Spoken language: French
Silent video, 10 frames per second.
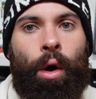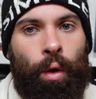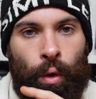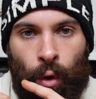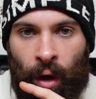
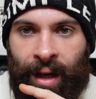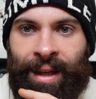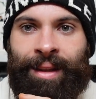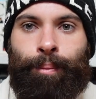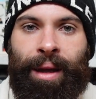le
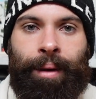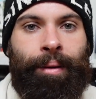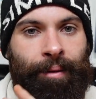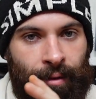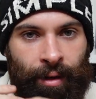
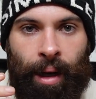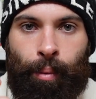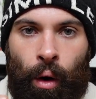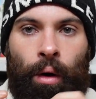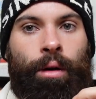rythmer
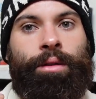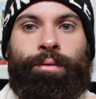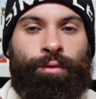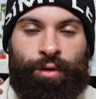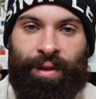vraiment
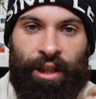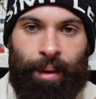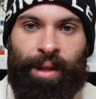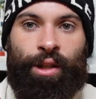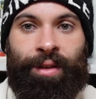on se fait
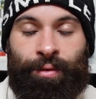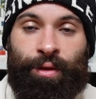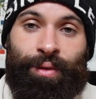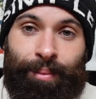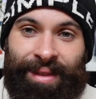jamais chier dans ce film,